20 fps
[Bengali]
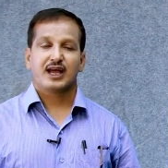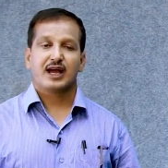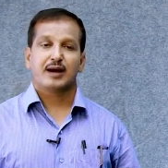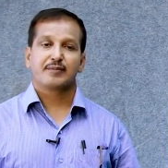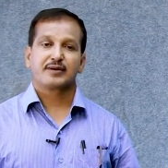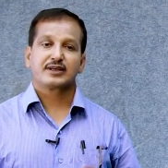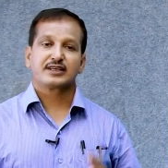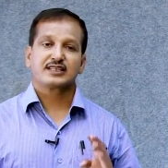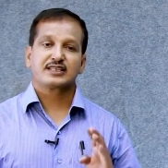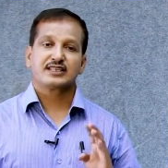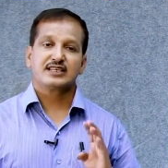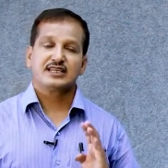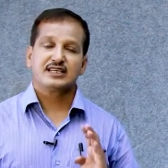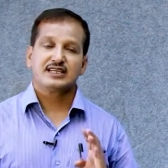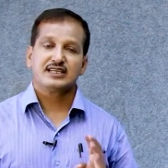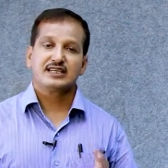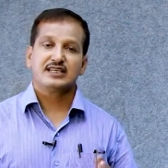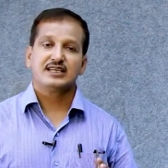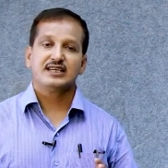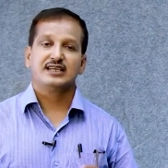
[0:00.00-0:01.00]
আমরা কি
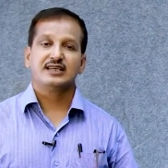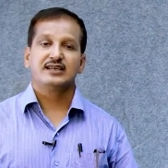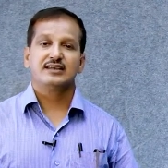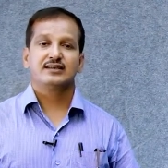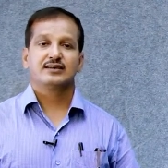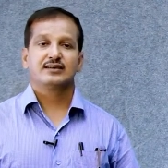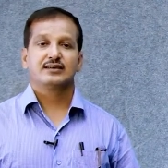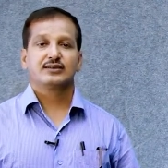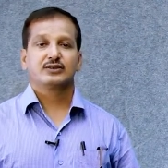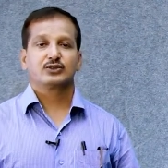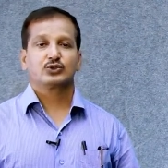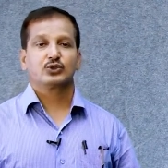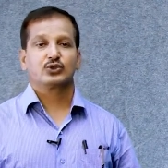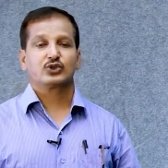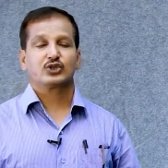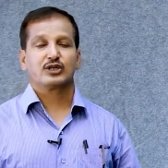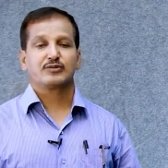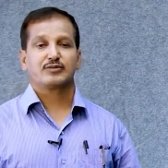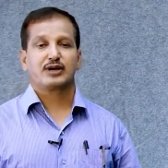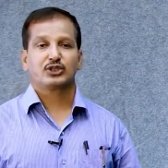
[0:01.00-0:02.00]
কি
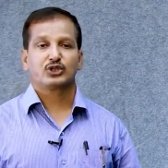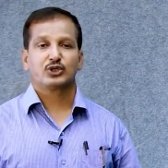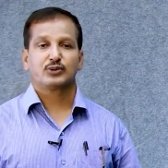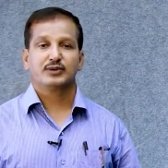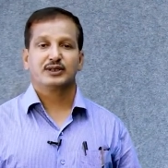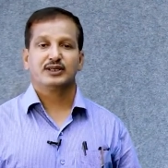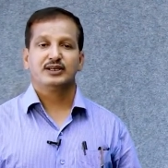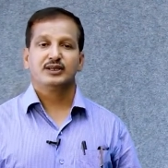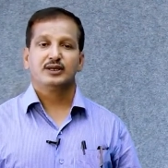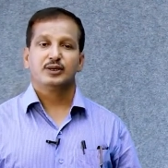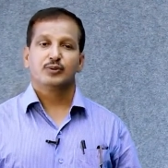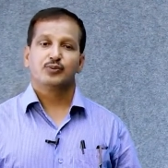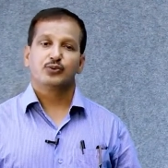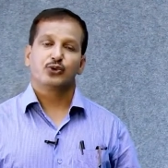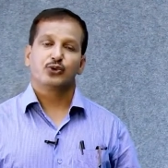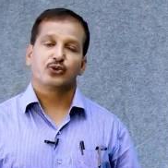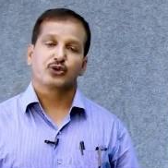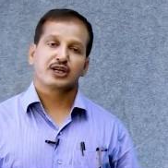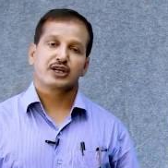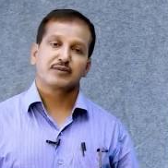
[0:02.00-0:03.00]
সূত্রের মাধ্যমে
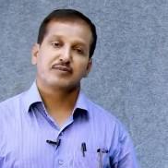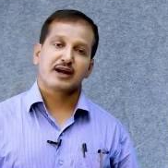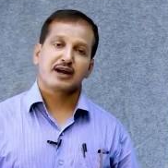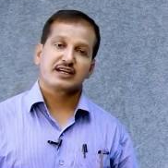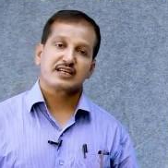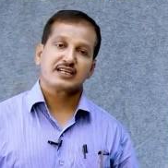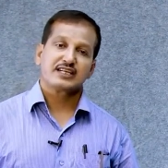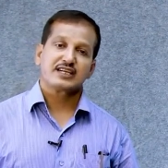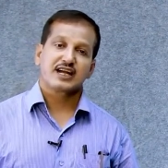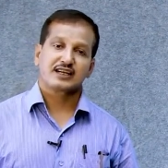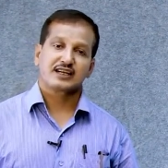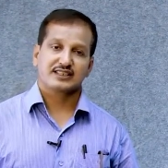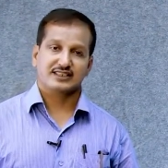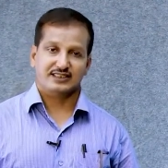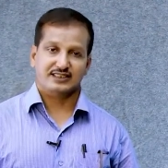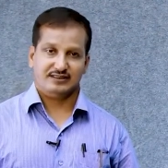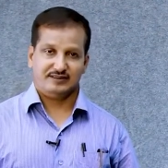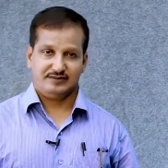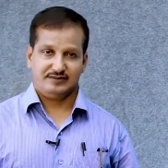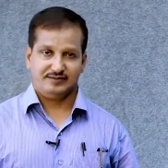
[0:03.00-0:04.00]
পুকুরের মাটি
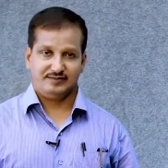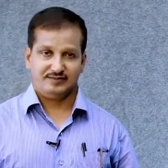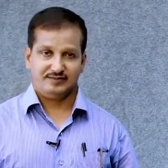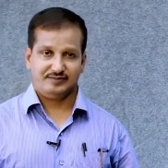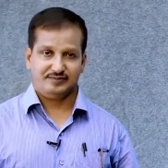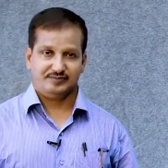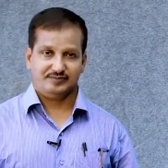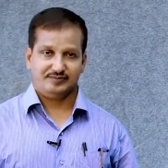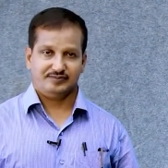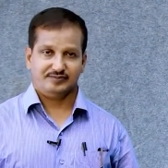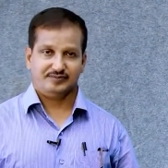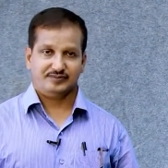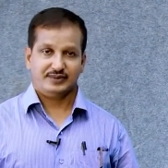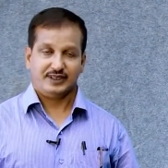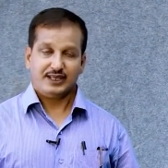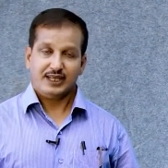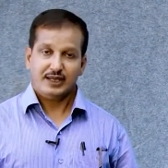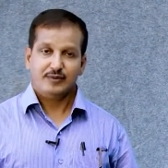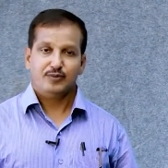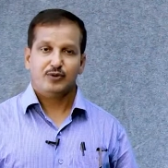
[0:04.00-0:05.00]
কাটি
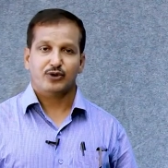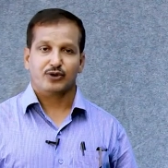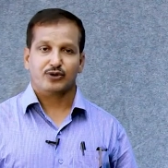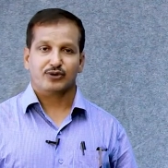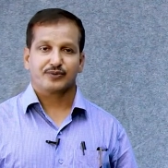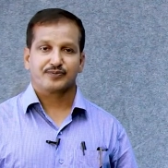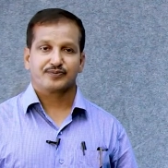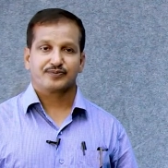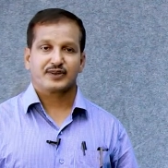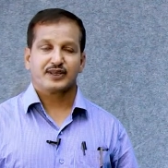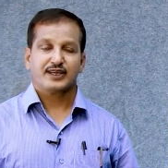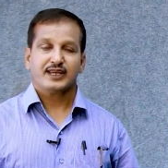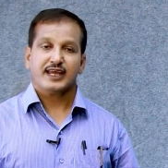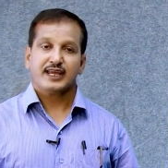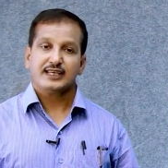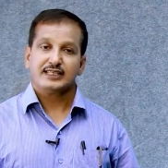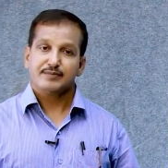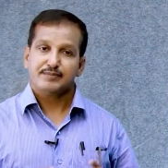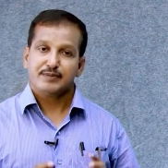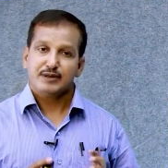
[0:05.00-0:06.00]
এবং
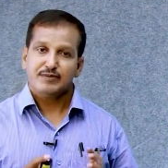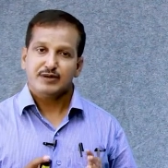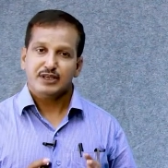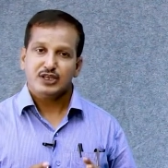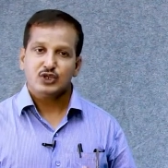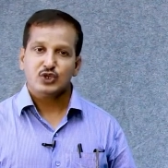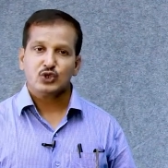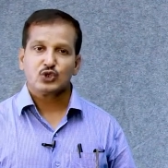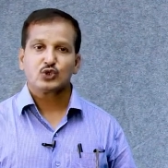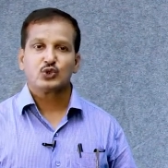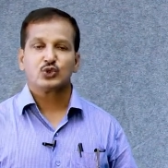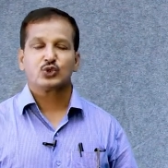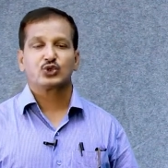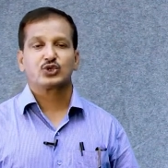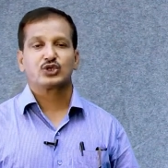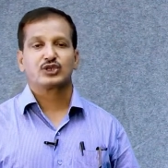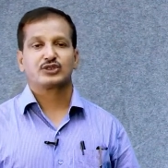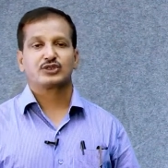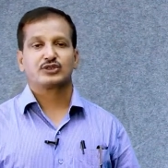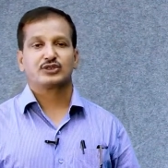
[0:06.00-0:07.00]
এই যে বিভিন্ন
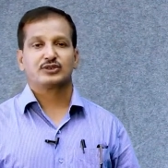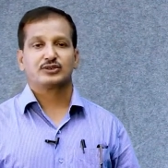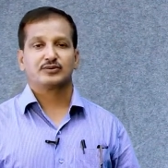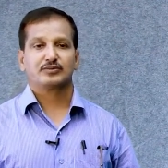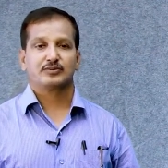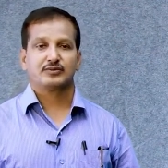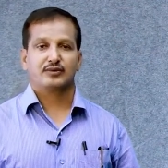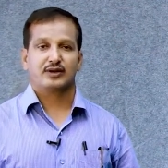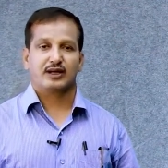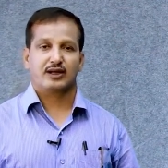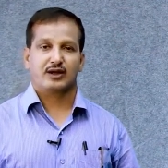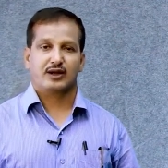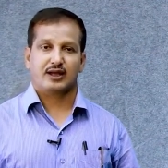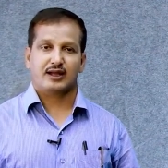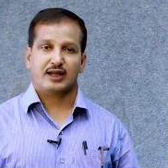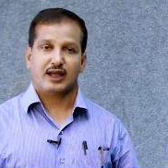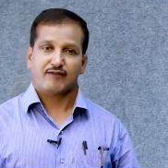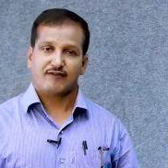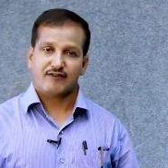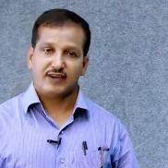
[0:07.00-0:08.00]
সূত্র
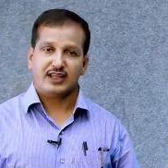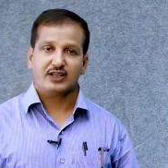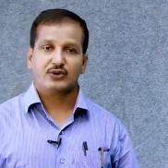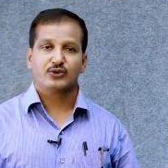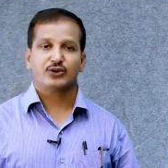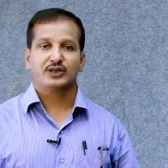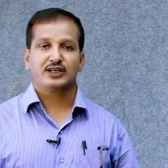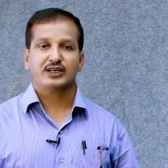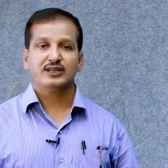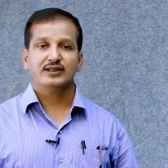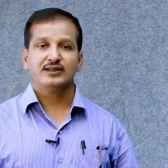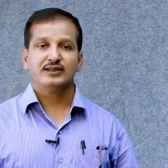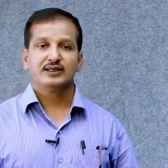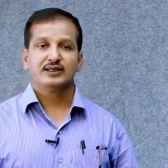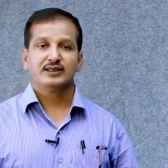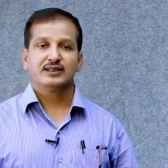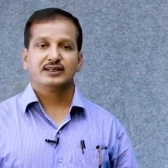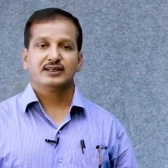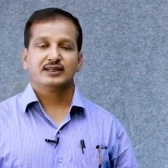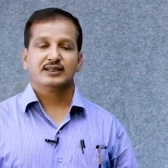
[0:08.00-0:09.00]
অ্যাপ্লাই করি
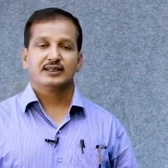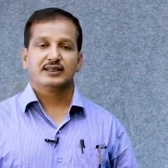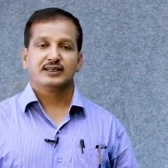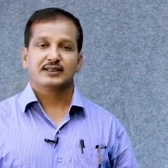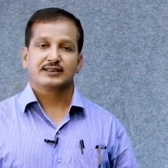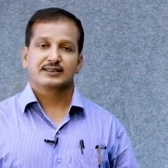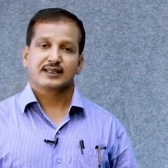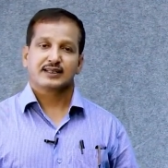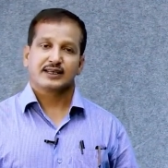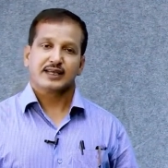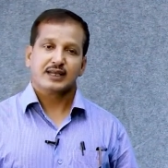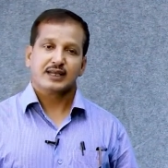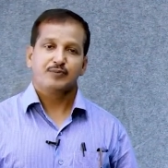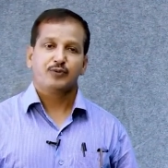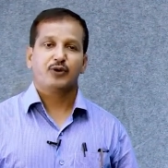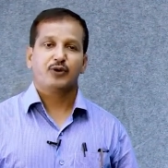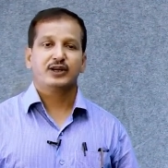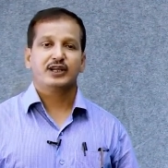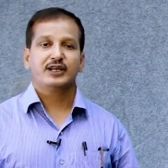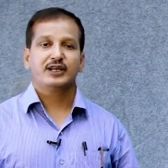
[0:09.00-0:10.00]
এর
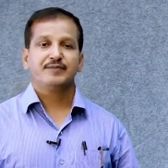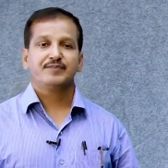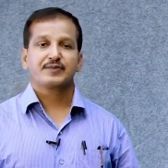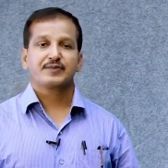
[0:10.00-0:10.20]
ফলে